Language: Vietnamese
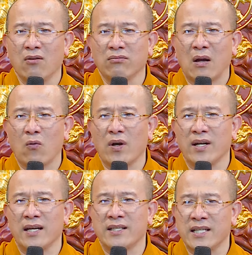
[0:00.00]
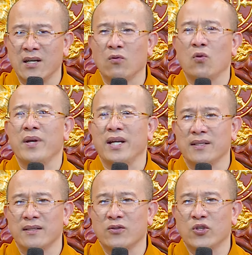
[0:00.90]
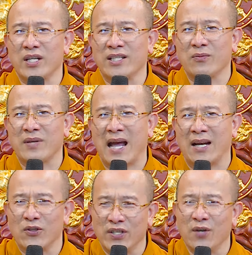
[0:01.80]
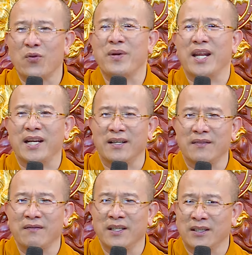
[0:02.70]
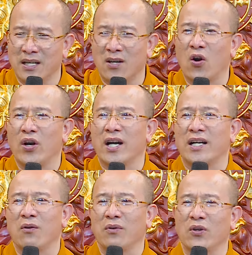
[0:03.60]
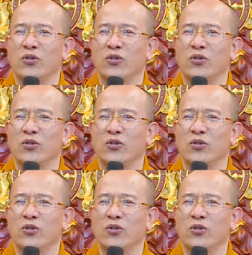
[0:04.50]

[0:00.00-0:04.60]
ông táo quân là gì ông cũng biết chuyện trong nhà chuyện gì ông cũng biết hết vì thường ngồi gần ông nói